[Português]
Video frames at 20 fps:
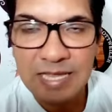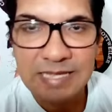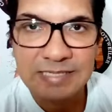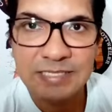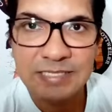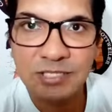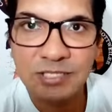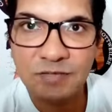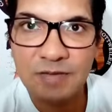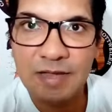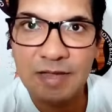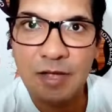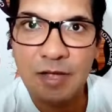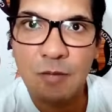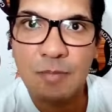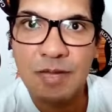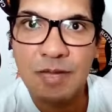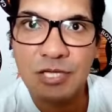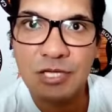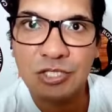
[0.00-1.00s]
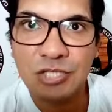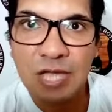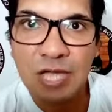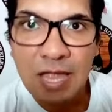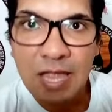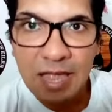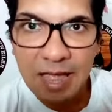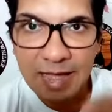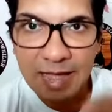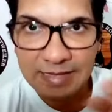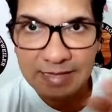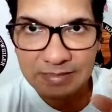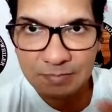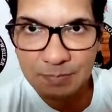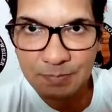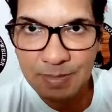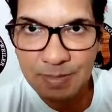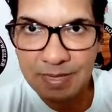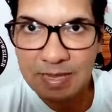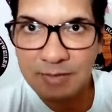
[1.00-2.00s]
Se tiver realmente as
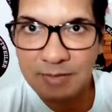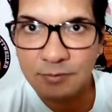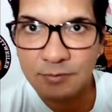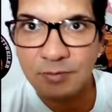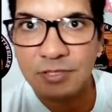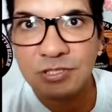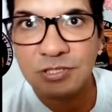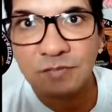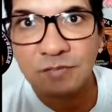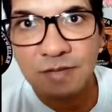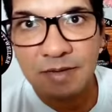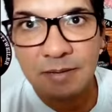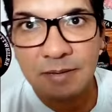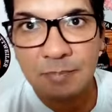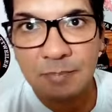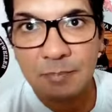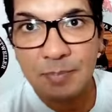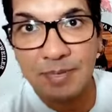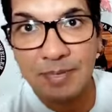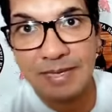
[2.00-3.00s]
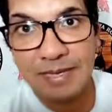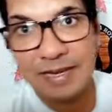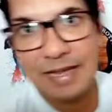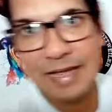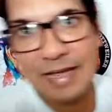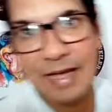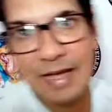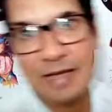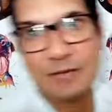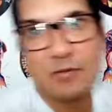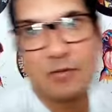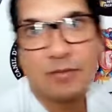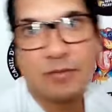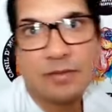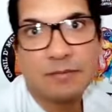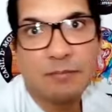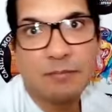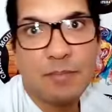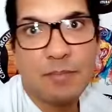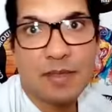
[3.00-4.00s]
peladuras tiverem pelado,
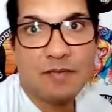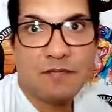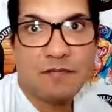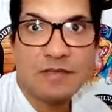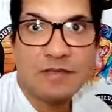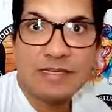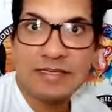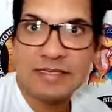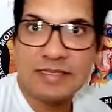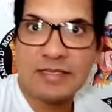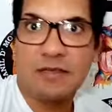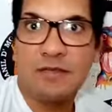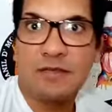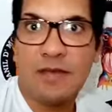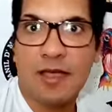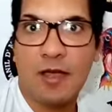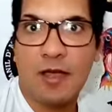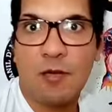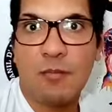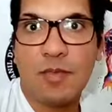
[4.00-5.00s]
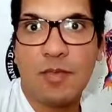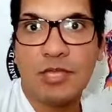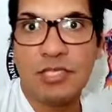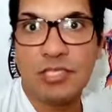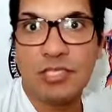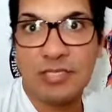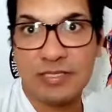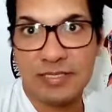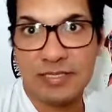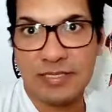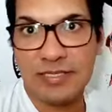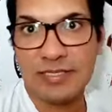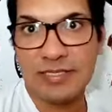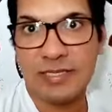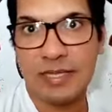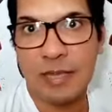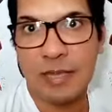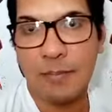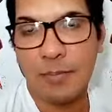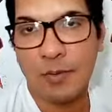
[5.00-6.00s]
bem visível, realmente sim
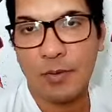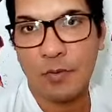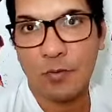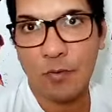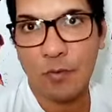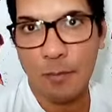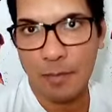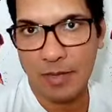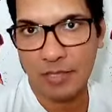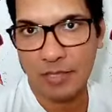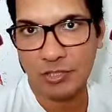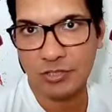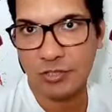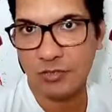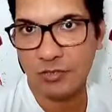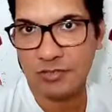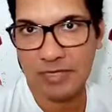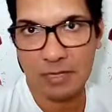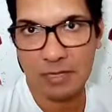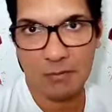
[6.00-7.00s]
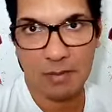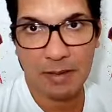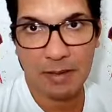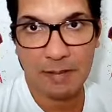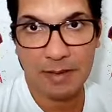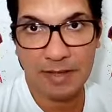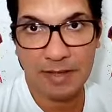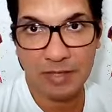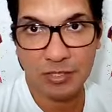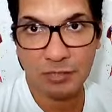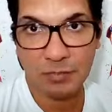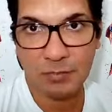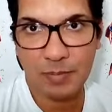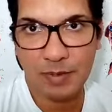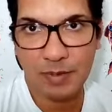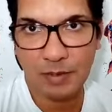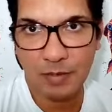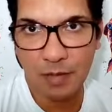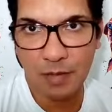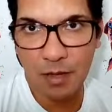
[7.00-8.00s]
será preocupante, não será uma queda de
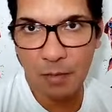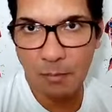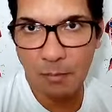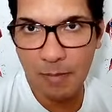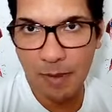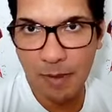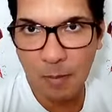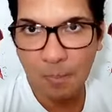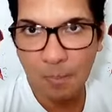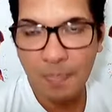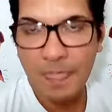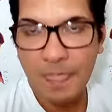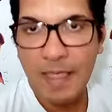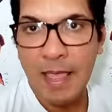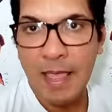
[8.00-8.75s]
pelo normal.